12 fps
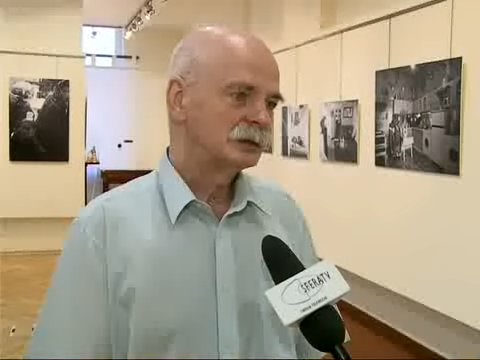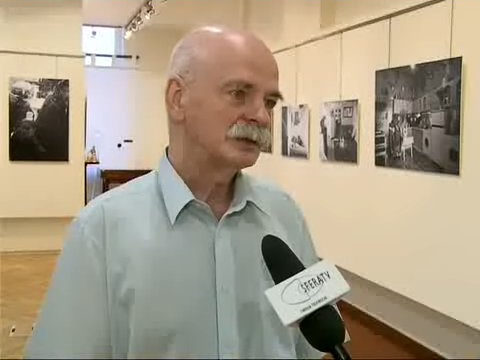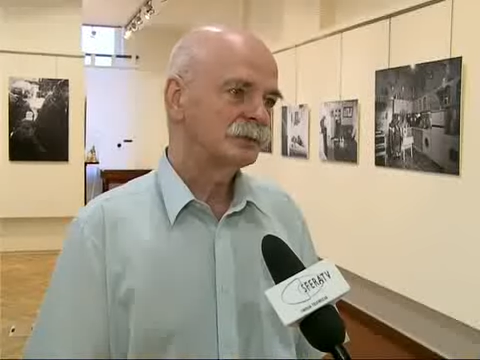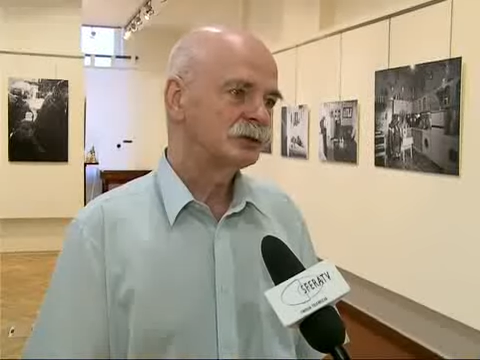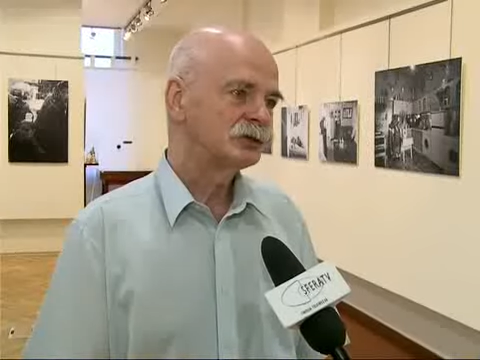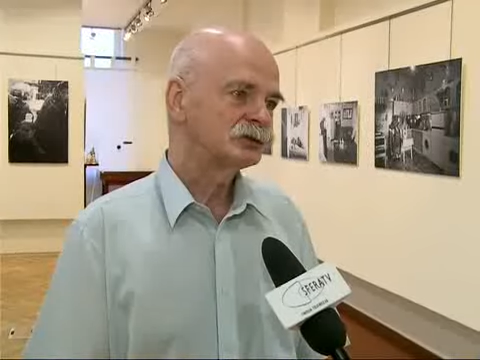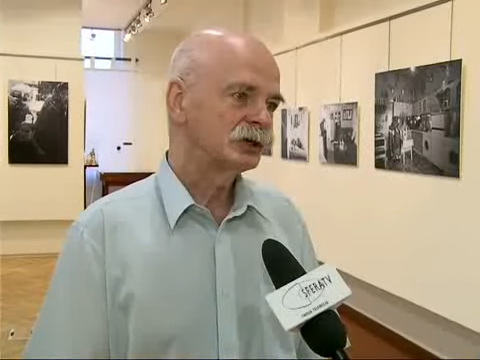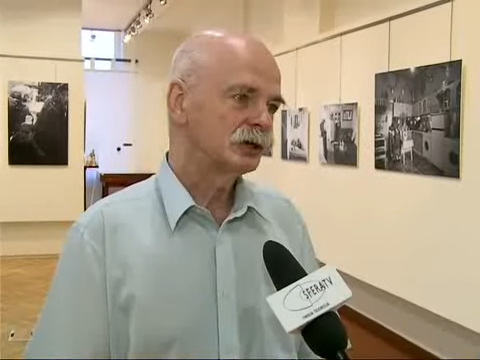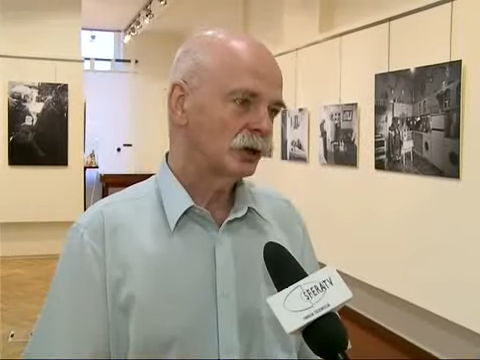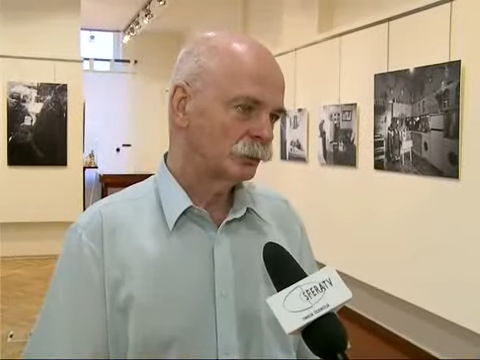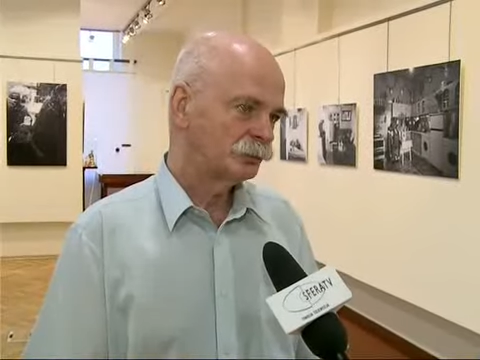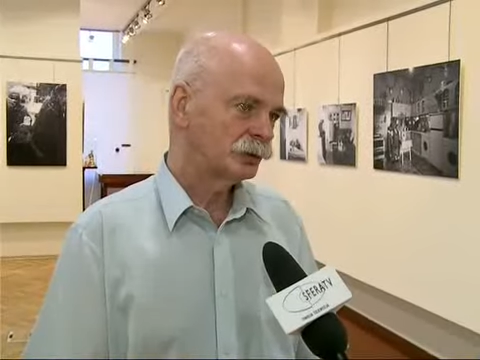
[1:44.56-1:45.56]
Nawet
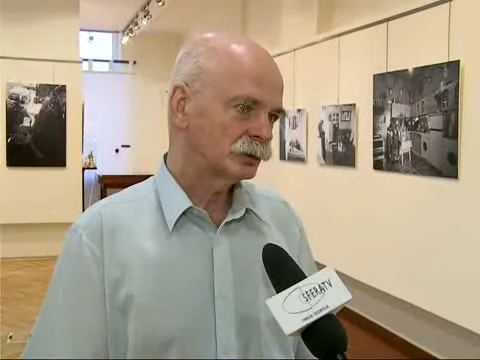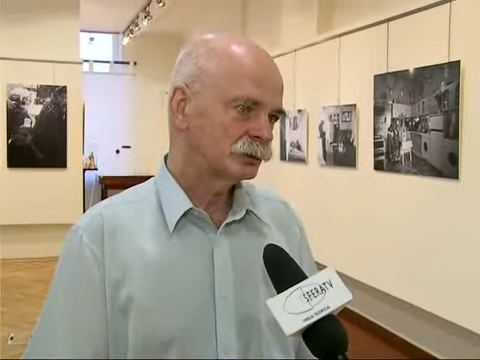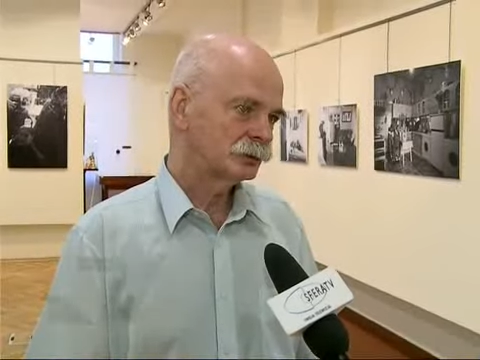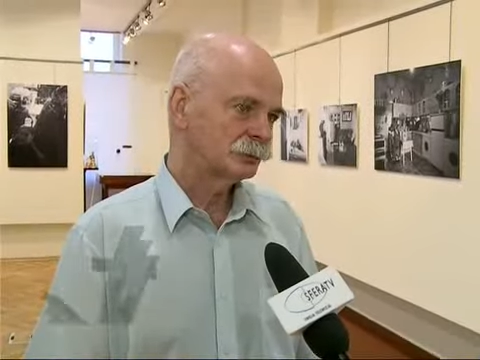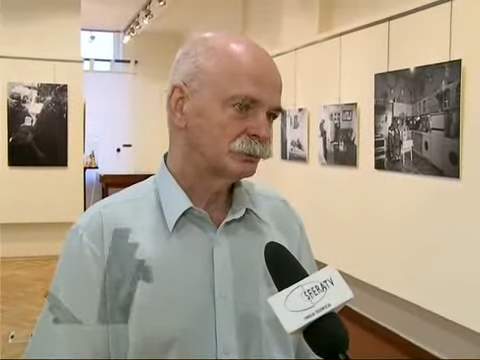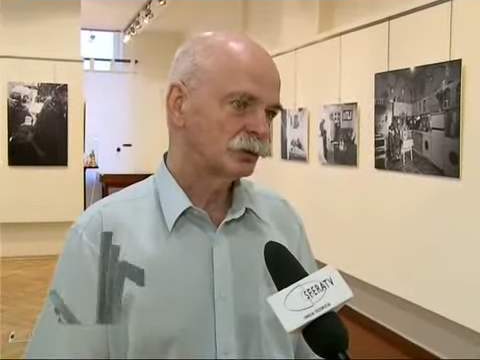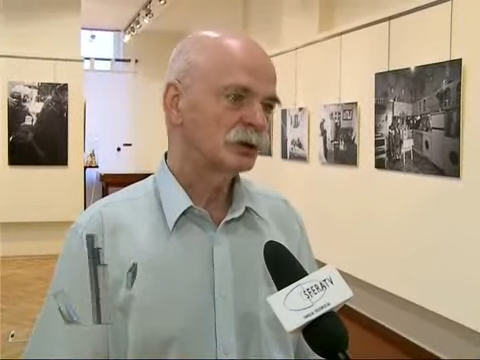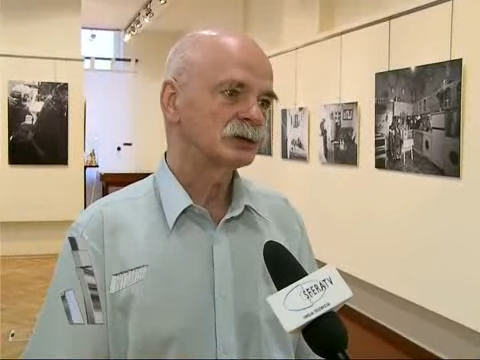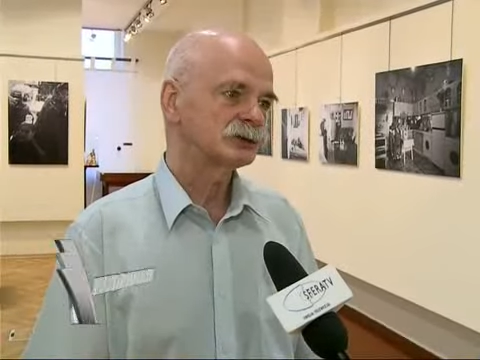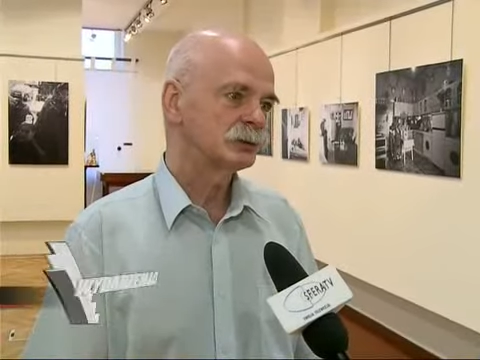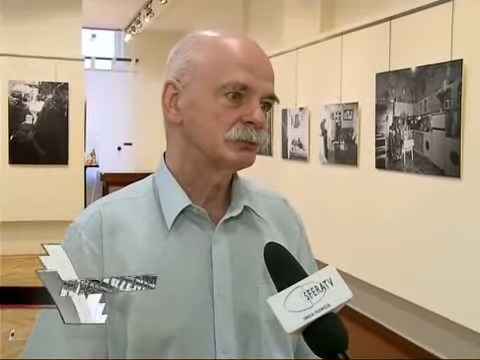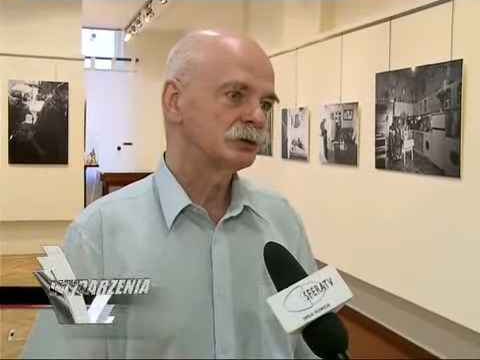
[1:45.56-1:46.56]
jeżeli obiekt
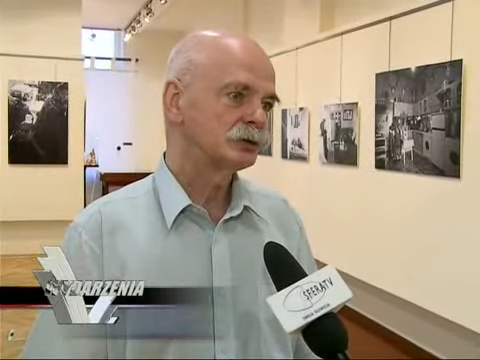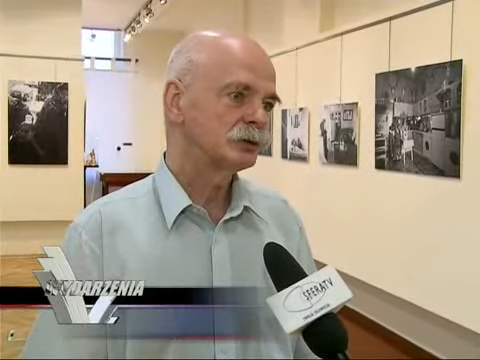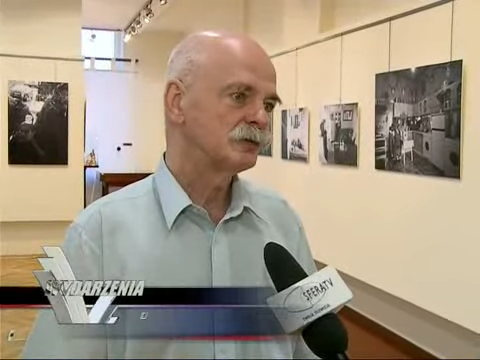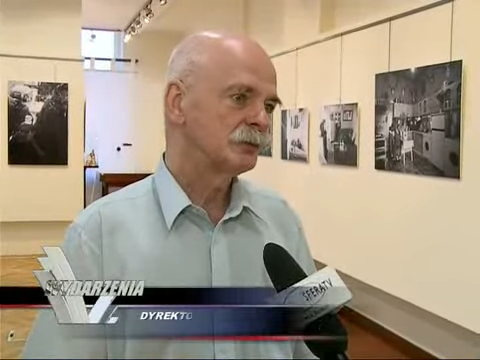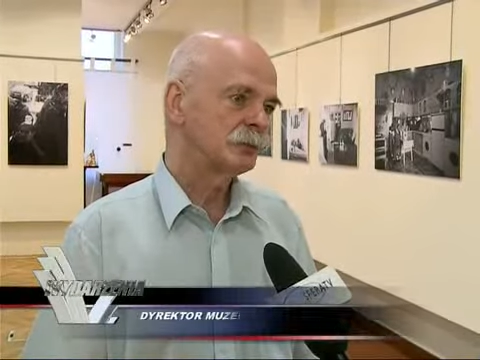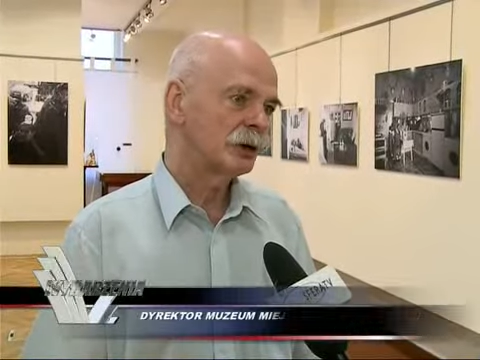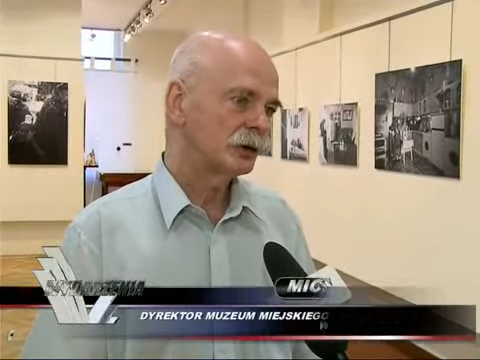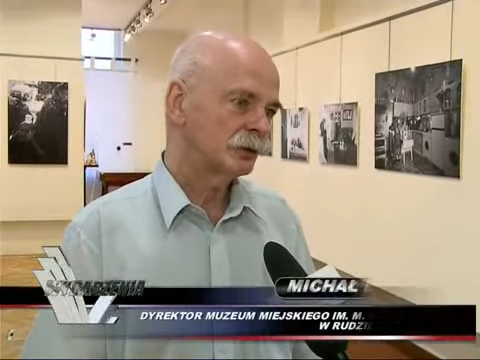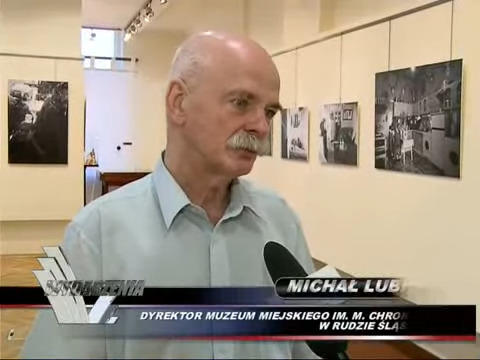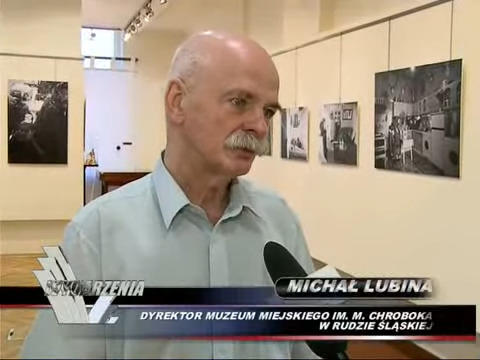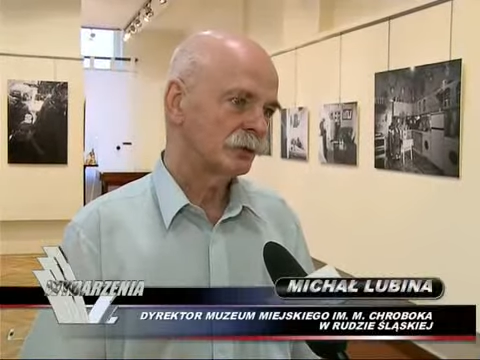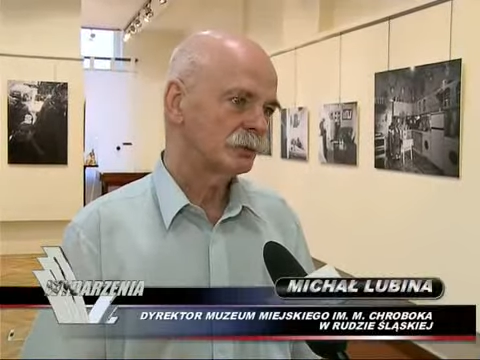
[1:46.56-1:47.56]
pokażemy
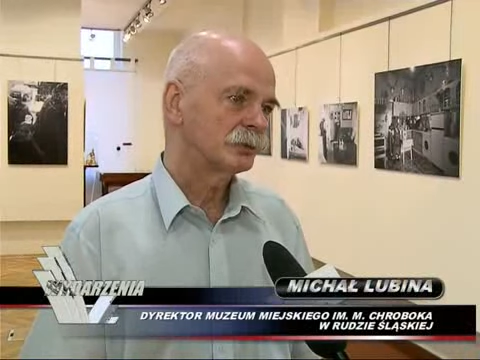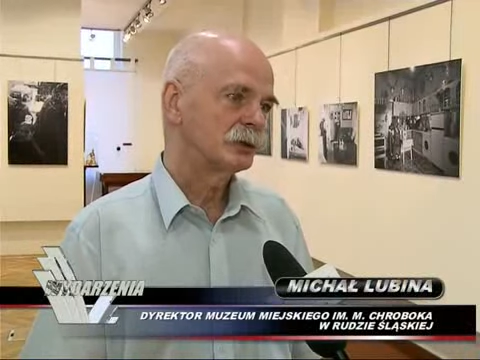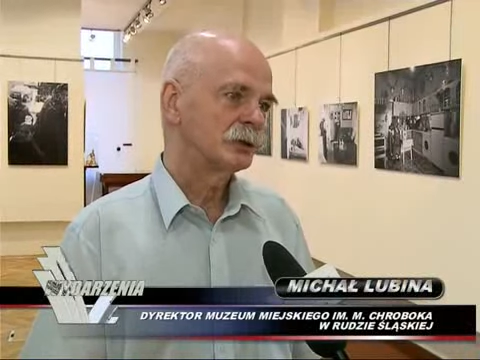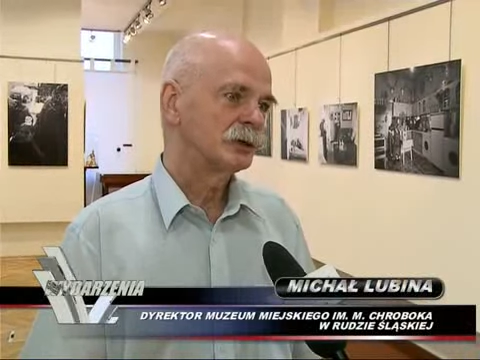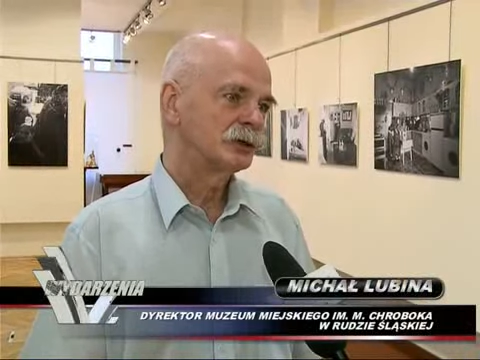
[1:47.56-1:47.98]
trójwymiarowo,